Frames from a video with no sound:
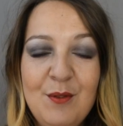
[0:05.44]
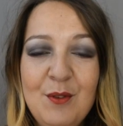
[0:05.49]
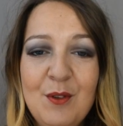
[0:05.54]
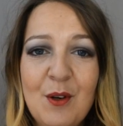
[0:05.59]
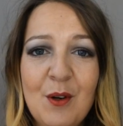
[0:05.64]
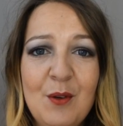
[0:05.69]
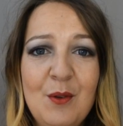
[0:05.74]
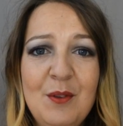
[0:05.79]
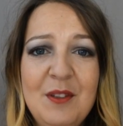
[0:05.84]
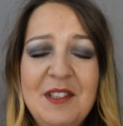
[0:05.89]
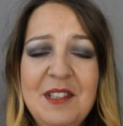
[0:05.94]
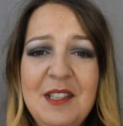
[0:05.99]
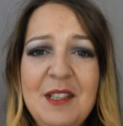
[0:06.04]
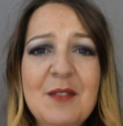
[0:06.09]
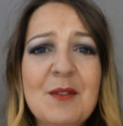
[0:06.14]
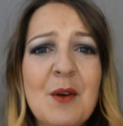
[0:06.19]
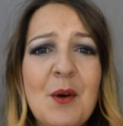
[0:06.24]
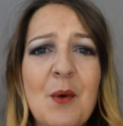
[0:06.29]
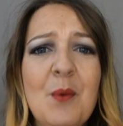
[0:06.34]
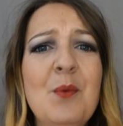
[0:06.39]
vu dans le
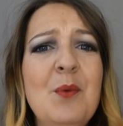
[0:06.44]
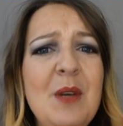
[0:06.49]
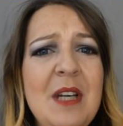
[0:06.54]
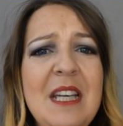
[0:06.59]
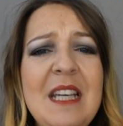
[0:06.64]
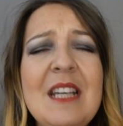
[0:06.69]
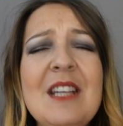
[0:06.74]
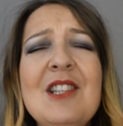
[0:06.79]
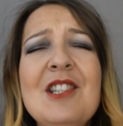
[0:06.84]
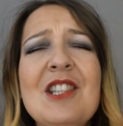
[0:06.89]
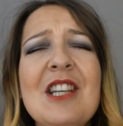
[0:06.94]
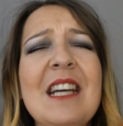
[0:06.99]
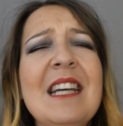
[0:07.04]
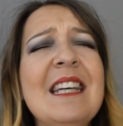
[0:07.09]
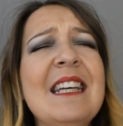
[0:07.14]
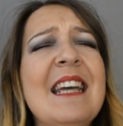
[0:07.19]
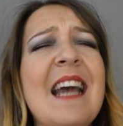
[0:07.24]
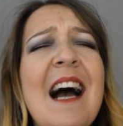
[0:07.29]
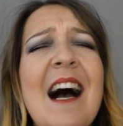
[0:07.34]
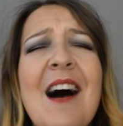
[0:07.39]
titre, oui, j'ai
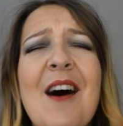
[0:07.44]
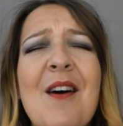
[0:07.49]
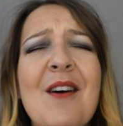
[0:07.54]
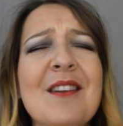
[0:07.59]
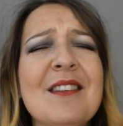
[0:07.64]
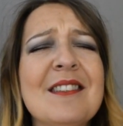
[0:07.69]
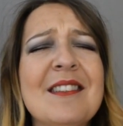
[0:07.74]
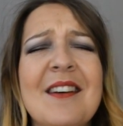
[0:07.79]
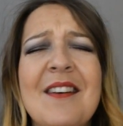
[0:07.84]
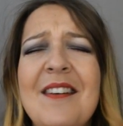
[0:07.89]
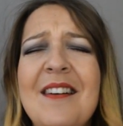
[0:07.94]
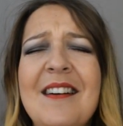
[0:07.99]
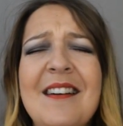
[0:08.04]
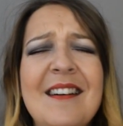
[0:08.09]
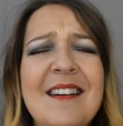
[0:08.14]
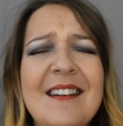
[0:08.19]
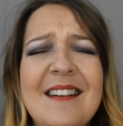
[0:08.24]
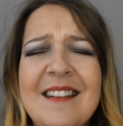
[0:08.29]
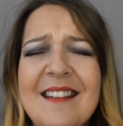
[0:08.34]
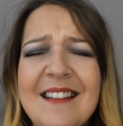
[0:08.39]
40
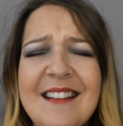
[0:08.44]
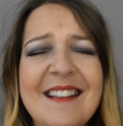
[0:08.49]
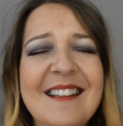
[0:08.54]
ans